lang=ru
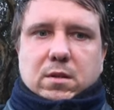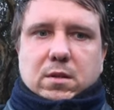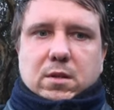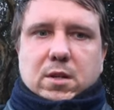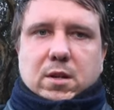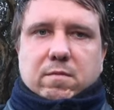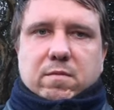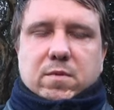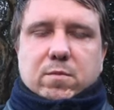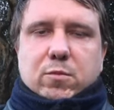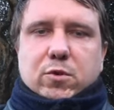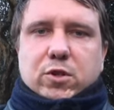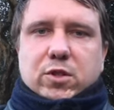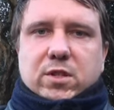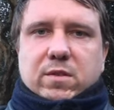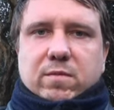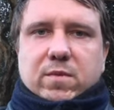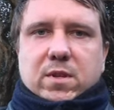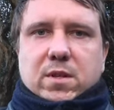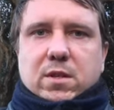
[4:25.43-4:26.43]
как вы
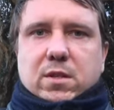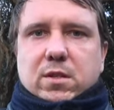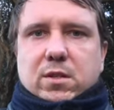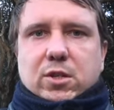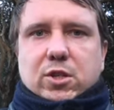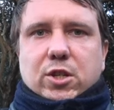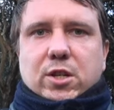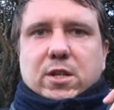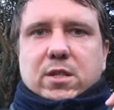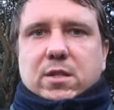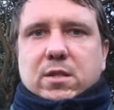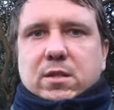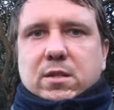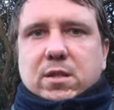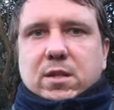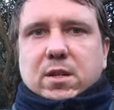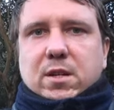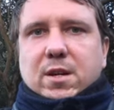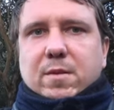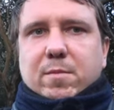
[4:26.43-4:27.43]
можете видеть, сейчас
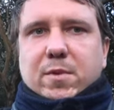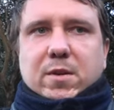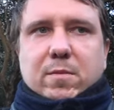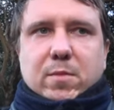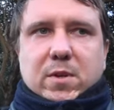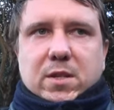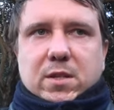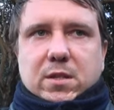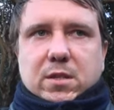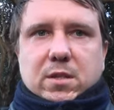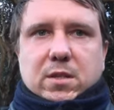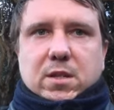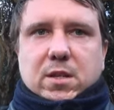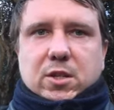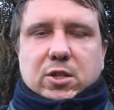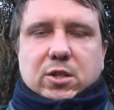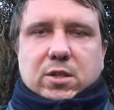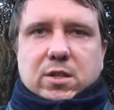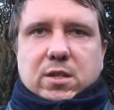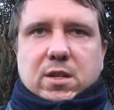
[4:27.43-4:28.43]
декабрь месяц,
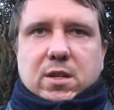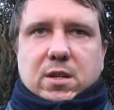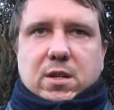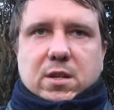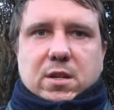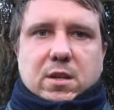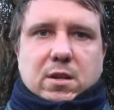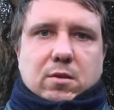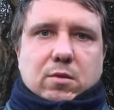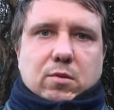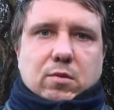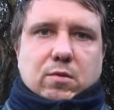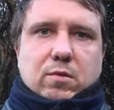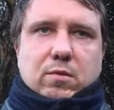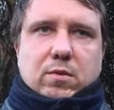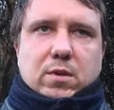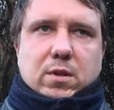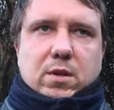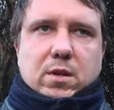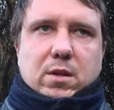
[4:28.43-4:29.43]
также снега
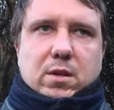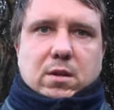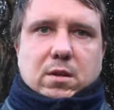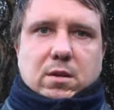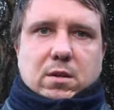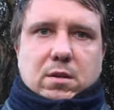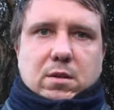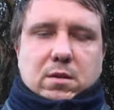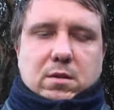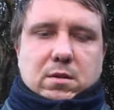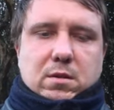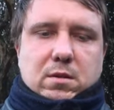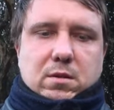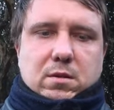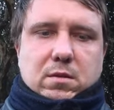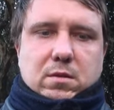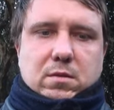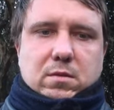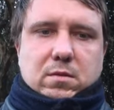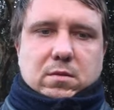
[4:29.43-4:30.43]
нету, и
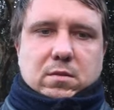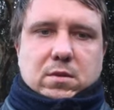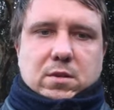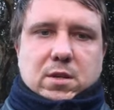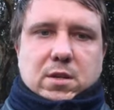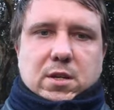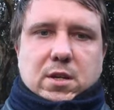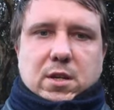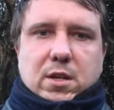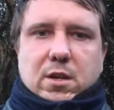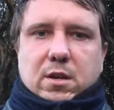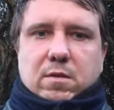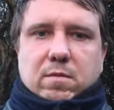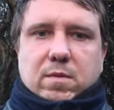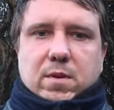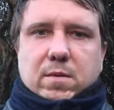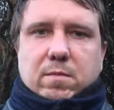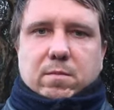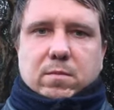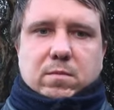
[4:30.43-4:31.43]
никаких
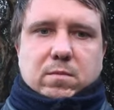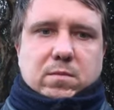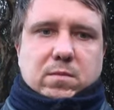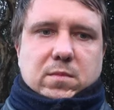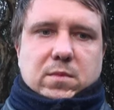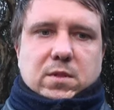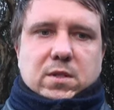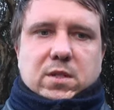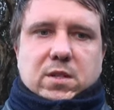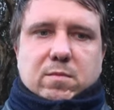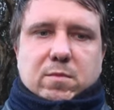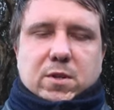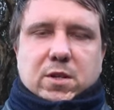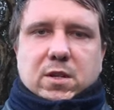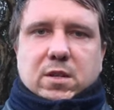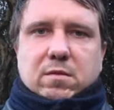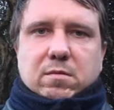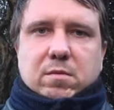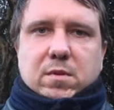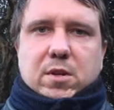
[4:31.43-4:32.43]
вам
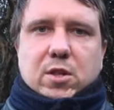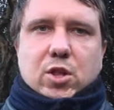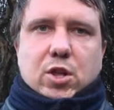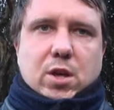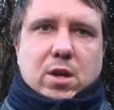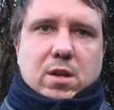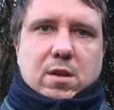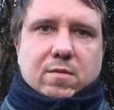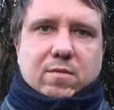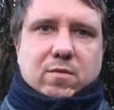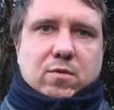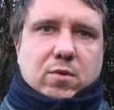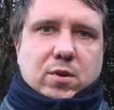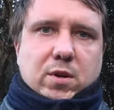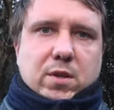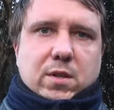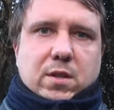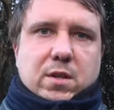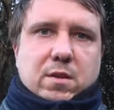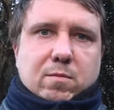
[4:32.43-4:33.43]
зимних развлечений в
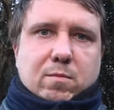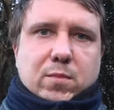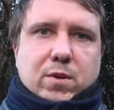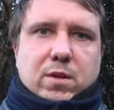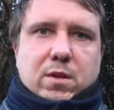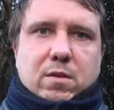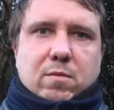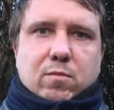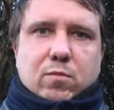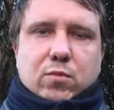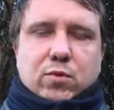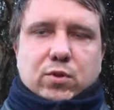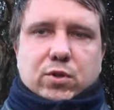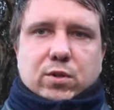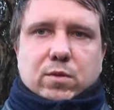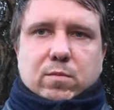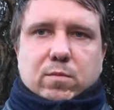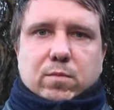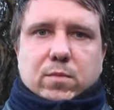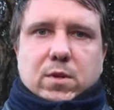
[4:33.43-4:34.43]
городе быть не
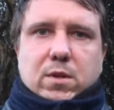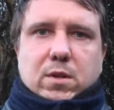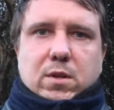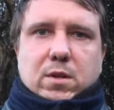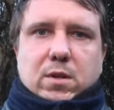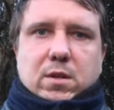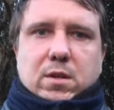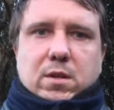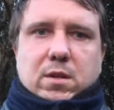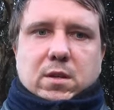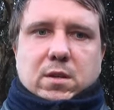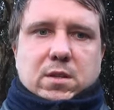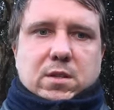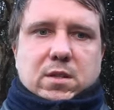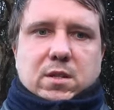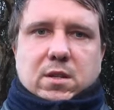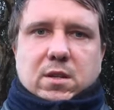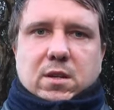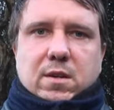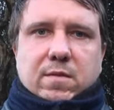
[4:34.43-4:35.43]
может. Ни
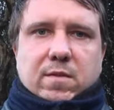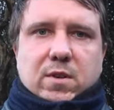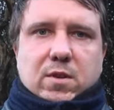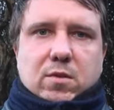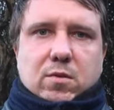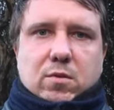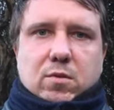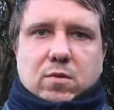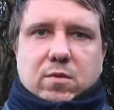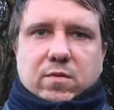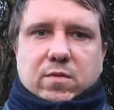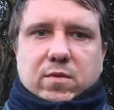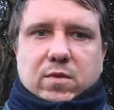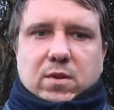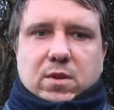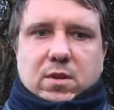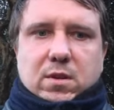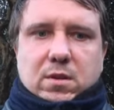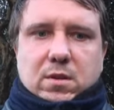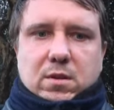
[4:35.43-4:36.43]
снеговиков,
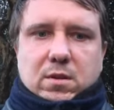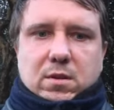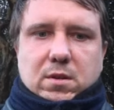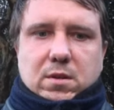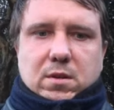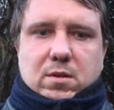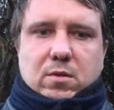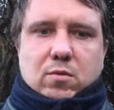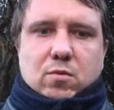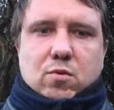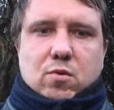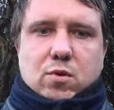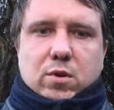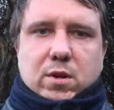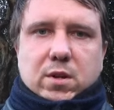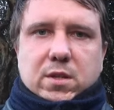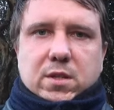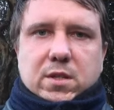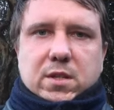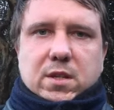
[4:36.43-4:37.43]
ни
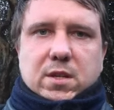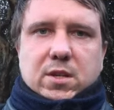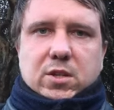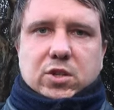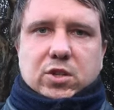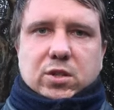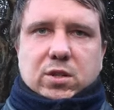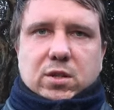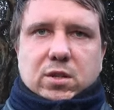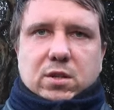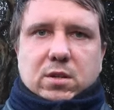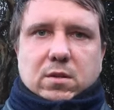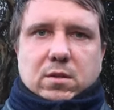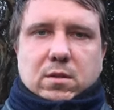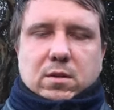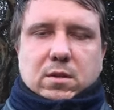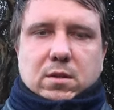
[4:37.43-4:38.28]
горок снежных.